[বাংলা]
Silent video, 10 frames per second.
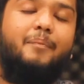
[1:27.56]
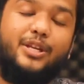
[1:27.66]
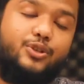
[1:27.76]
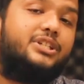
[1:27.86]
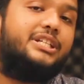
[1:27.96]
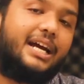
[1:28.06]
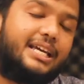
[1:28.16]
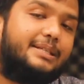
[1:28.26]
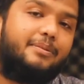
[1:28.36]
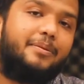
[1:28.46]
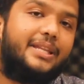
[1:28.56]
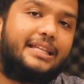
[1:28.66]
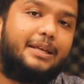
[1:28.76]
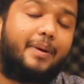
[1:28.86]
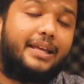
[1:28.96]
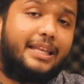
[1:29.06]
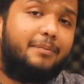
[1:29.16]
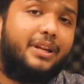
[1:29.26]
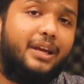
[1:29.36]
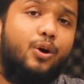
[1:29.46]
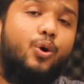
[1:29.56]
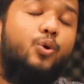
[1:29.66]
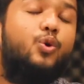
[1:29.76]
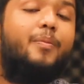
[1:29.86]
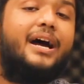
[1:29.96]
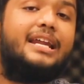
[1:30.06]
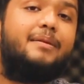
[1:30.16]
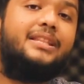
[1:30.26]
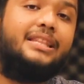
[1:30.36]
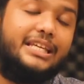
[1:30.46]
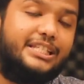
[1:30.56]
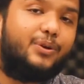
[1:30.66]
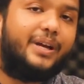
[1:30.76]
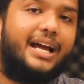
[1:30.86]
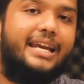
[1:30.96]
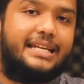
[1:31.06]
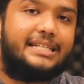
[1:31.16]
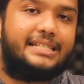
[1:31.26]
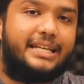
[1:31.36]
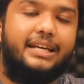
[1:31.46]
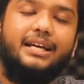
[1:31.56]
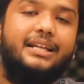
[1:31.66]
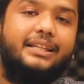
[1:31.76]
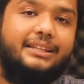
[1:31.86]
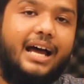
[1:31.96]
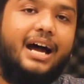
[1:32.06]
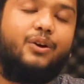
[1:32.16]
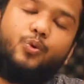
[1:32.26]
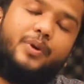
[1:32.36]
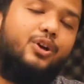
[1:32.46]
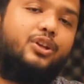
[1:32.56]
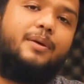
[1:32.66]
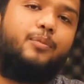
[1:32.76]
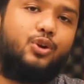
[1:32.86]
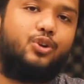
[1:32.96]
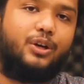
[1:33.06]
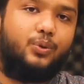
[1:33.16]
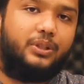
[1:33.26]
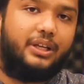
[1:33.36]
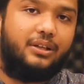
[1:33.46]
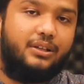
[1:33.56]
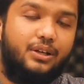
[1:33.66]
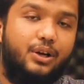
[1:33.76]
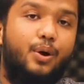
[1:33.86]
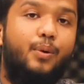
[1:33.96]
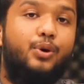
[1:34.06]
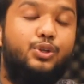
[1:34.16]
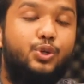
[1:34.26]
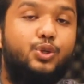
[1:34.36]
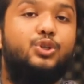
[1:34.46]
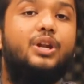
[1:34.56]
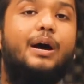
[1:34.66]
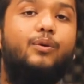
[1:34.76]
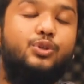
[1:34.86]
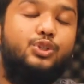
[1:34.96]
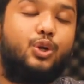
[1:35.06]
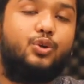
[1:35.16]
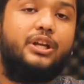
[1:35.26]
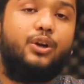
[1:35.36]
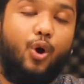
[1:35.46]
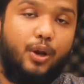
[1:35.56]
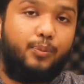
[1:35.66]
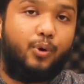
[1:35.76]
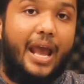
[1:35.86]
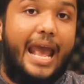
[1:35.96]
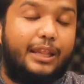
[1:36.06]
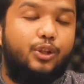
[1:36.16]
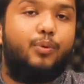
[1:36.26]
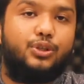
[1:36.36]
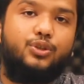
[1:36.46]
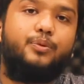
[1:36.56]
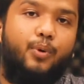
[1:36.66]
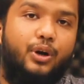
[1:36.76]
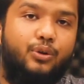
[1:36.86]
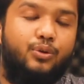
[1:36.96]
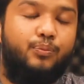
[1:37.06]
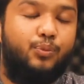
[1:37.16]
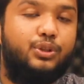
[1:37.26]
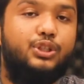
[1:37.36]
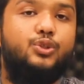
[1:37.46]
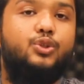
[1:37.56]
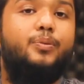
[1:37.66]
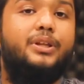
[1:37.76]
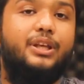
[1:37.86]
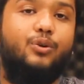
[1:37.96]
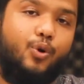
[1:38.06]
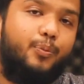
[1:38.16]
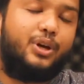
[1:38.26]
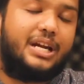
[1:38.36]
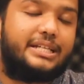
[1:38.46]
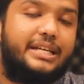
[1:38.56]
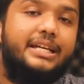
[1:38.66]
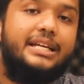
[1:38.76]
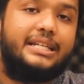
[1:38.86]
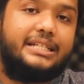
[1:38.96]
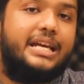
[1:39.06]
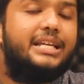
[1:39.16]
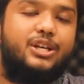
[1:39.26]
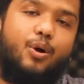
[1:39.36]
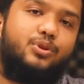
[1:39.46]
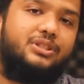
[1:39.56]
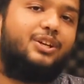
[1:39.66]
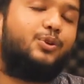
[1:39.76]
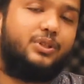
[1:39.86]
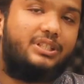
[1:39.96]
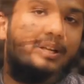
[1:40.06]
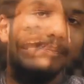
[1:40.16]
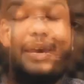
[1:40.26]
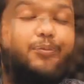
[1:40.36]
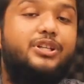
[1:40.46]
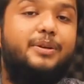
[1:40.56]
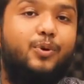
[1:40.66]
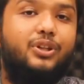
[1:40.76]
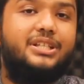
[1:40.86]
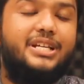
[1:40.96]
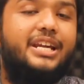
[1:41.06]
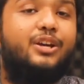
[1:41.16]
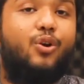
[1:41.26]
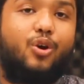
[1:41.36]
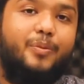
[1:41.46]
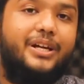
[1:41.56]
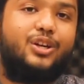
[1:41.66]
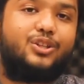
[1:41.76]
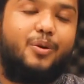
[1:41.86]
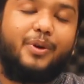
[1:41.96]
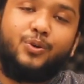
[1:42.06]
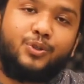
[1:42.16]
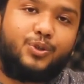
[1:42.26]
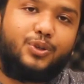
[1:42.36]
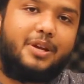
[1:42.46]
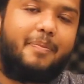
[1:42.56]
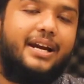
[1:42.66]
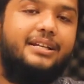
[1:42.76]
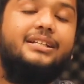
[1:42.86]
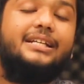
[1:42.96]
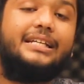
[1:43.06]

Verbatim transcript: মেজর জিয়াকে যেভাবে দেখতে পাই তেমনি হুমায়ুন আহমেদ নিজেও এখানে এসেছেন তার অভিজ্ঞতা বর্ণনা করতে জোছনা ও জননীর গল্প এত বছর পরেও মুক্তিযুদ্ধভিত্তিক উপন্যাসের শীর্ষে অবস্থান করছে এই বইটি পড়তে চাইলে রকমের ডট কমে খোঁজ করতে পারেন